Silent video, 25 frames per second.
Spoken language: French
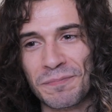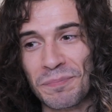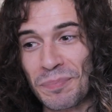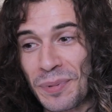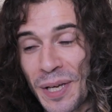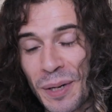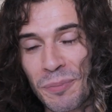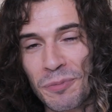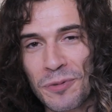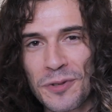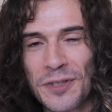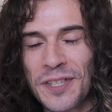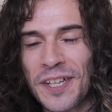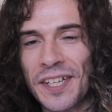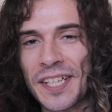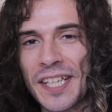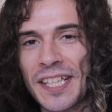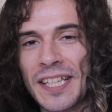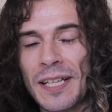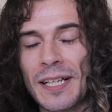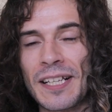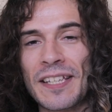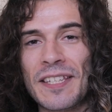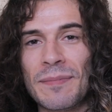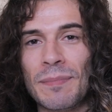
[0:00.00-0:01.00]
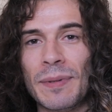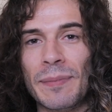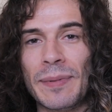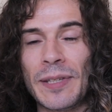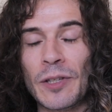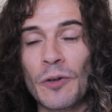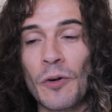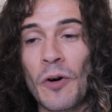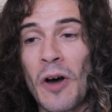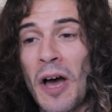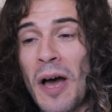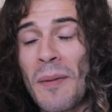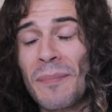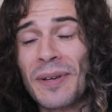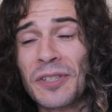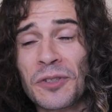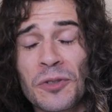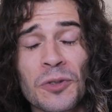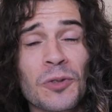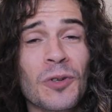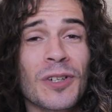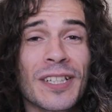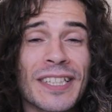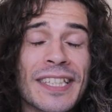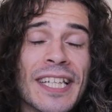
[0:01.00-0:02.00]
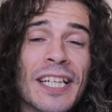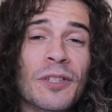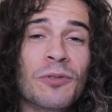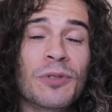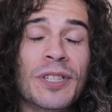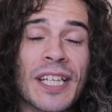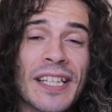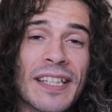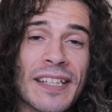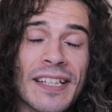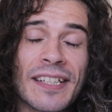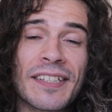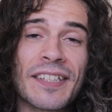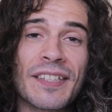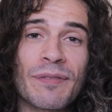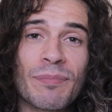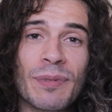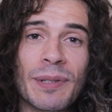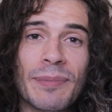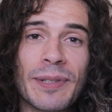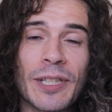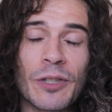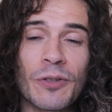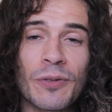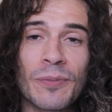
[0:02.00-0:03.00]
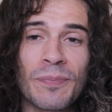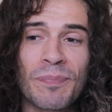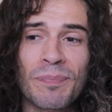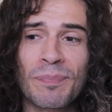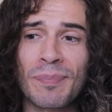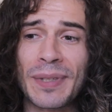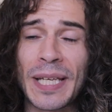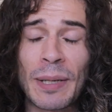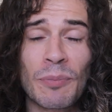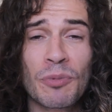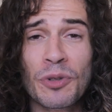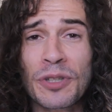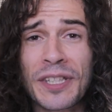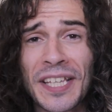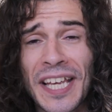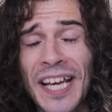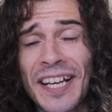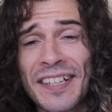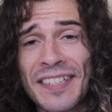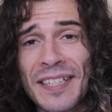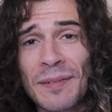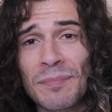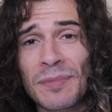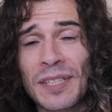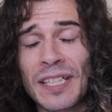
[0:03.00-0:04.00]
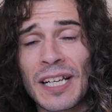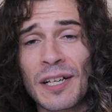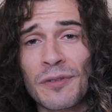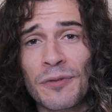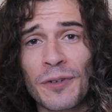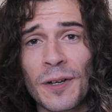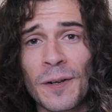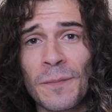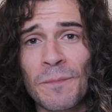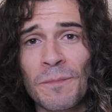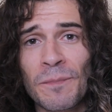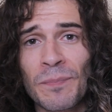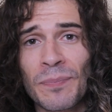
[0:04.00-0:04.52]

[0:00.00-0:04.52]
bien plus qu'un cataclysme imminent, parce que dans le cas du cataclysme imminent, il bah, n'y a plus qu'à accepter la fin.